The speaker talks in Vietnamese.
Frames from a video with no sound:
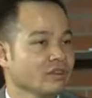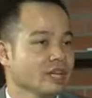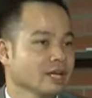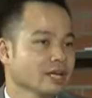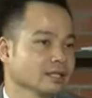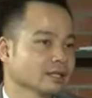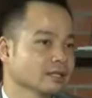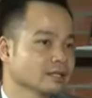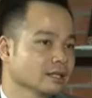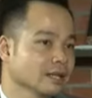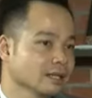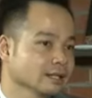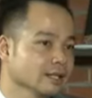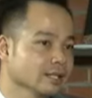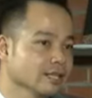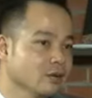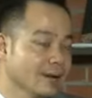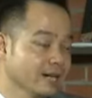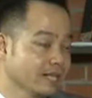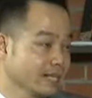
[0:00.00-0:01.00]
vì là thực sự là
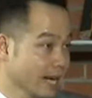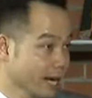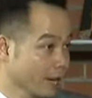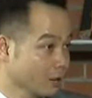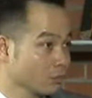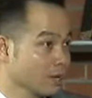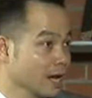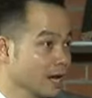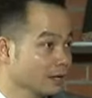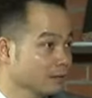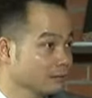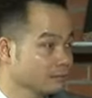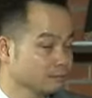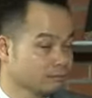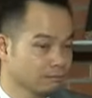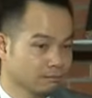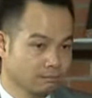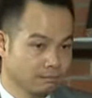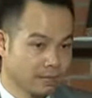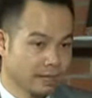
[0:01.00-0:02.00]
rất nhiều bạn trẻ cũng đang
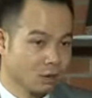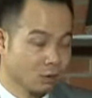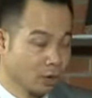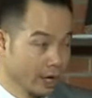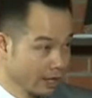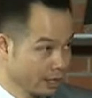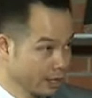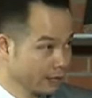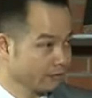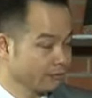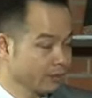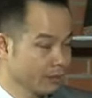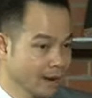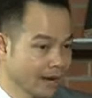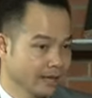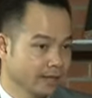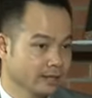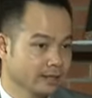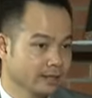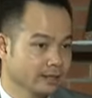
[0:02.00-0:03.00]
bắt đầu khởi nghiệp và
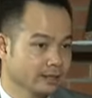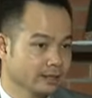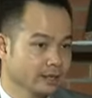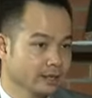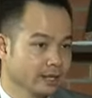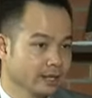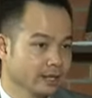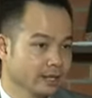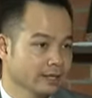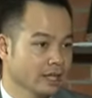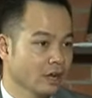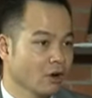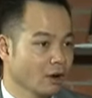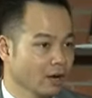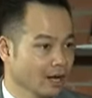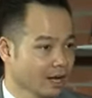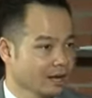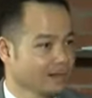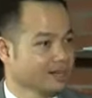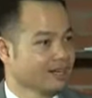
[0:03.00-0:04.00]
bạn ấy sẽ
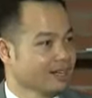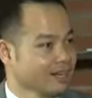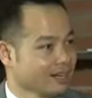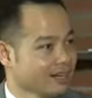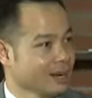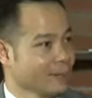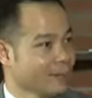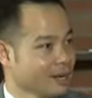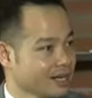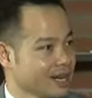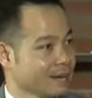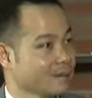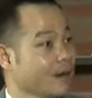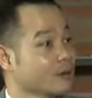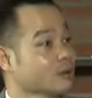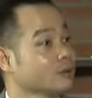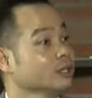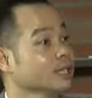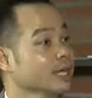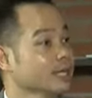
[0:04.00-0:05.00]
hỏi là mình cần bao
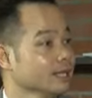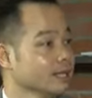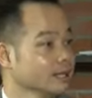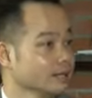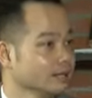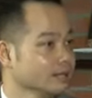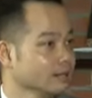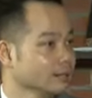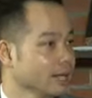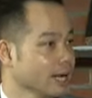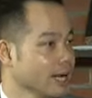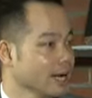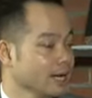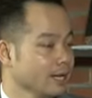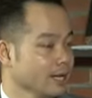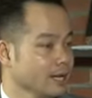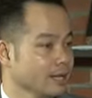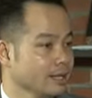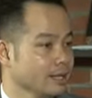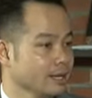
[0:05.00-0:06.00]
nhiêu tiền
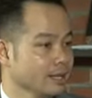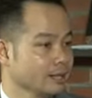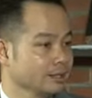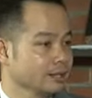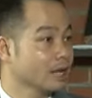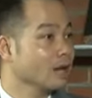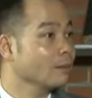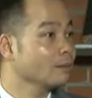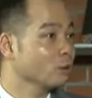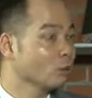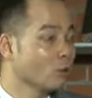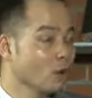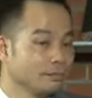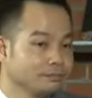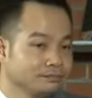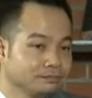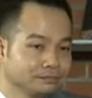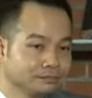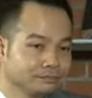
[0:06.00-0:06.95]
để start up, đúng không?